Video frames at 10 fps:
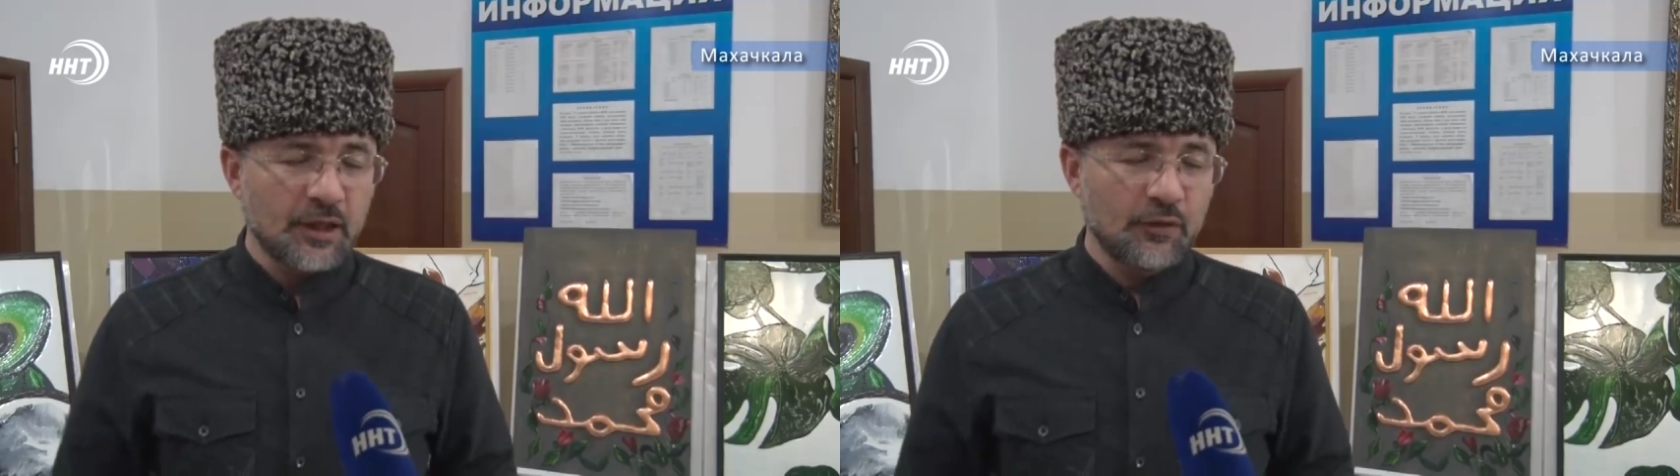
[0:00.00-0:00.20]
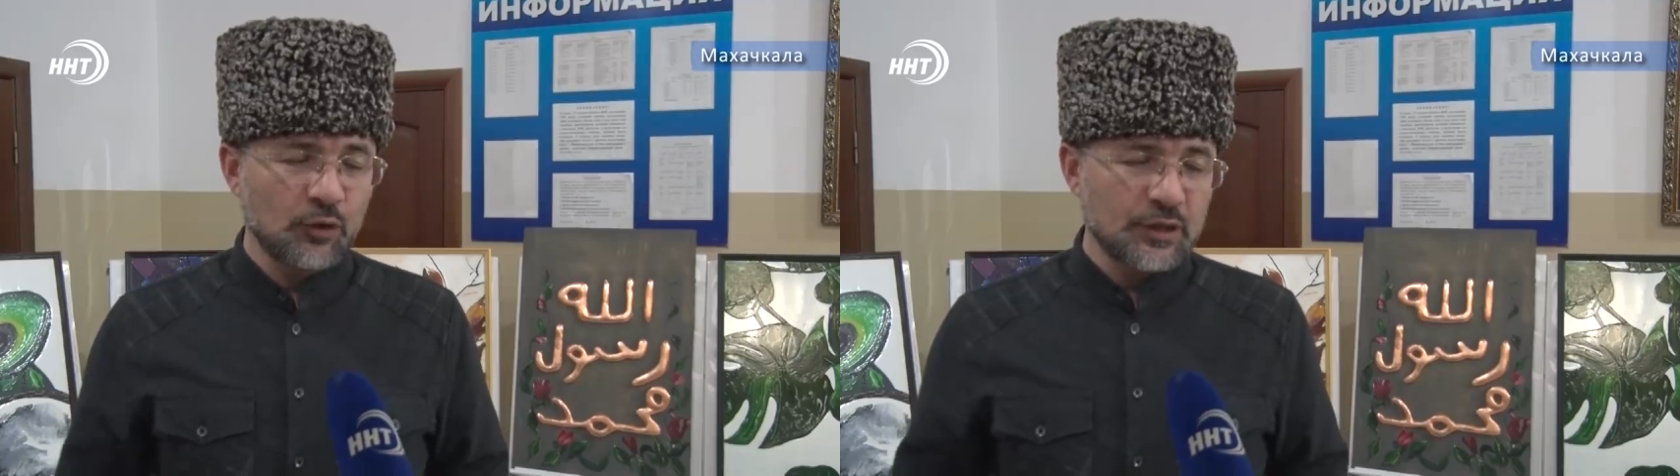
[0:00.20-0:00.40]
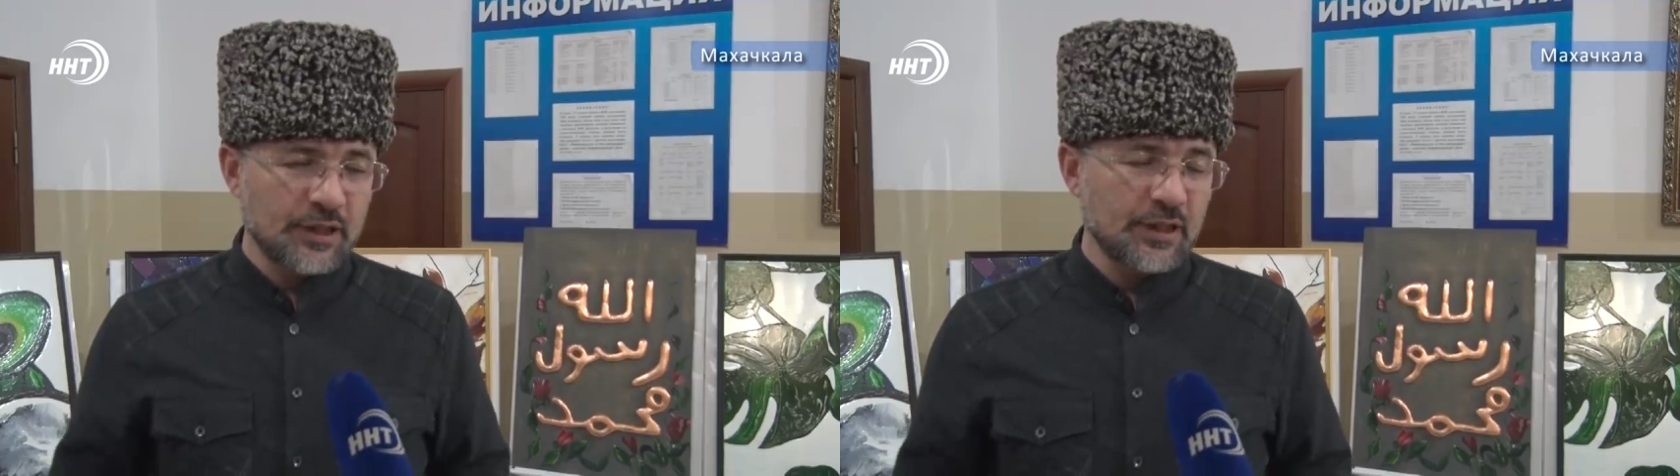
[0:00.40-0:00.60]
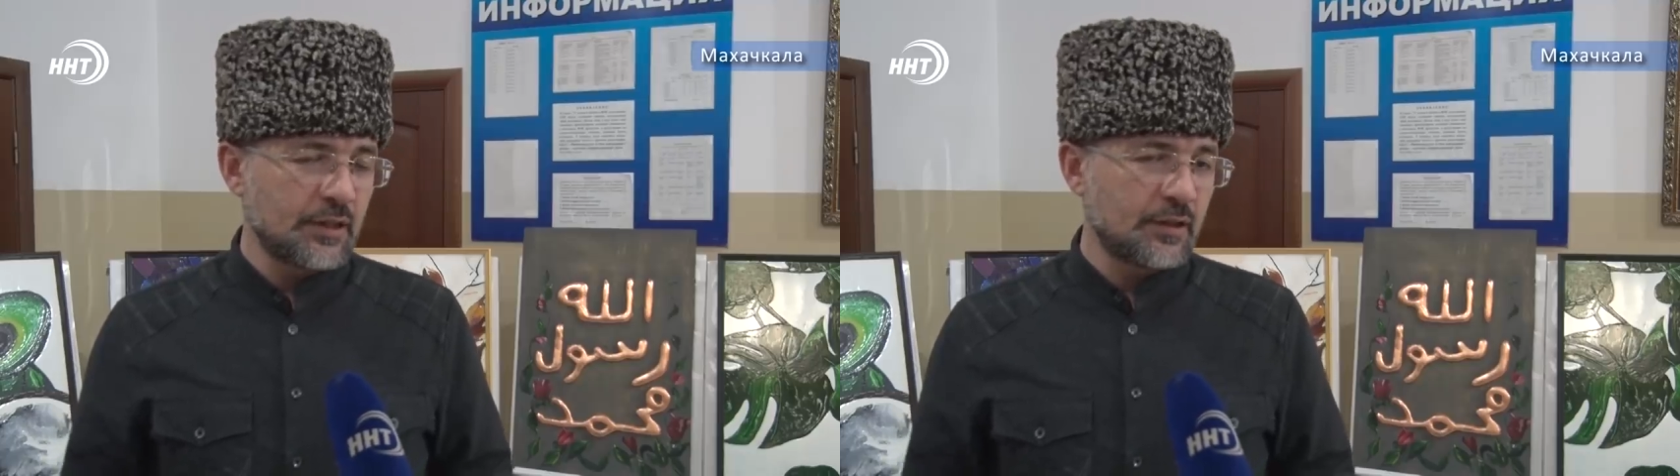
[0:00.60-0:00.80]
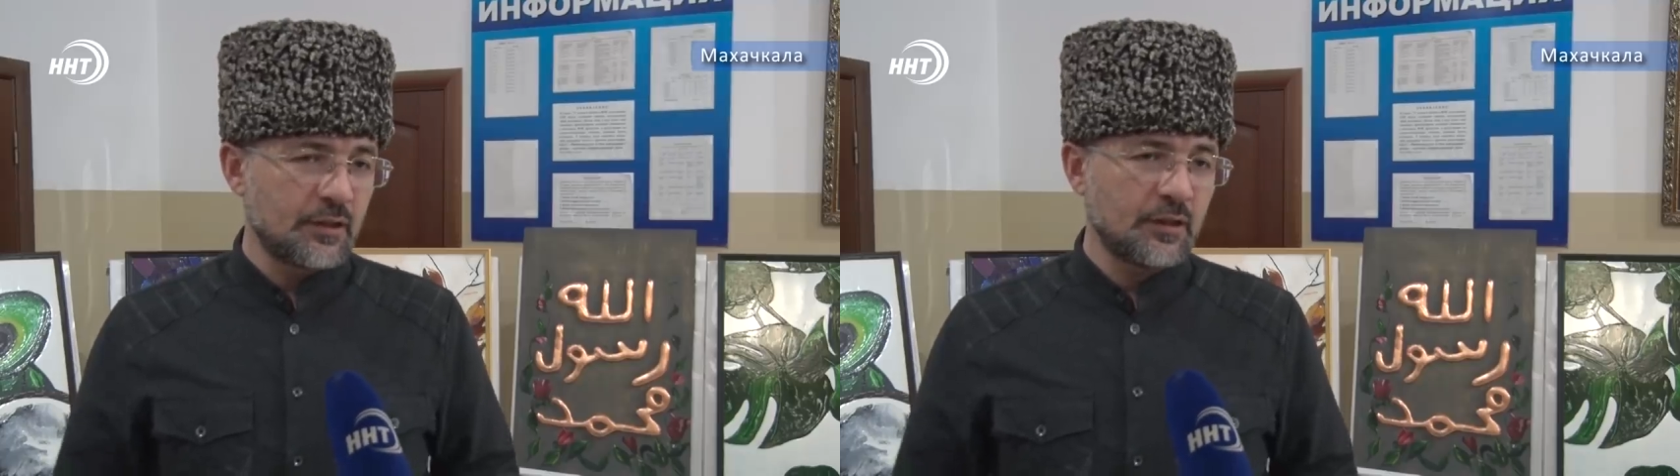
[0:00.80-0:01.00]
И вот
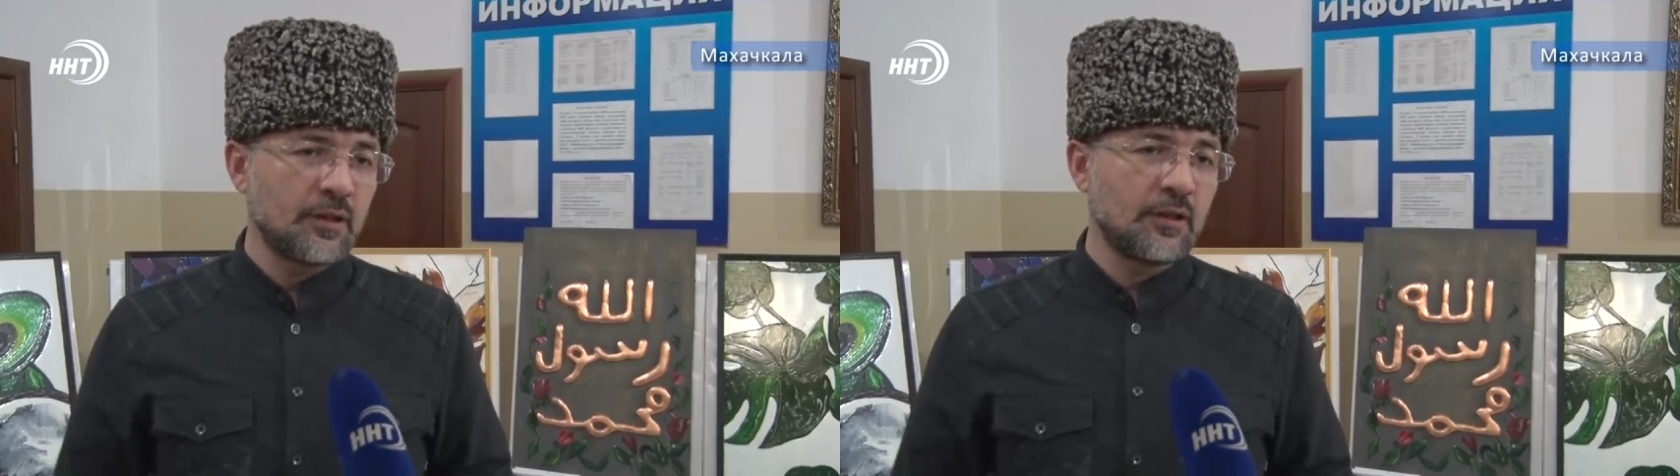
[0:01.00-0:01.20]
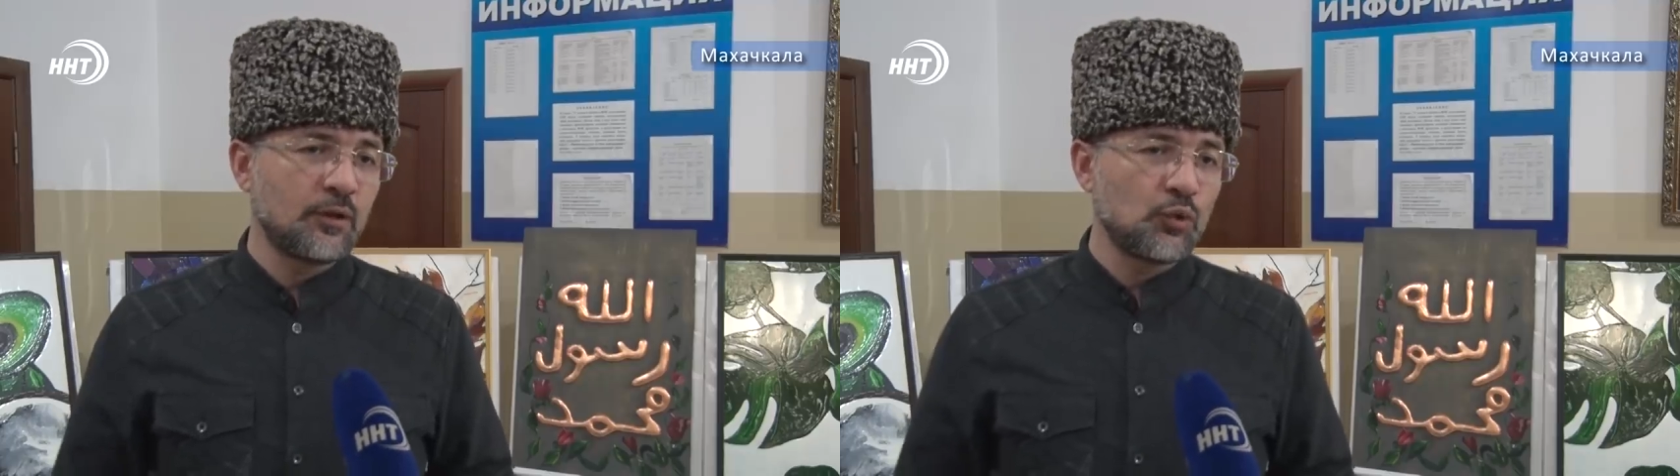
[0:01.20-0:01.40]
здесь э,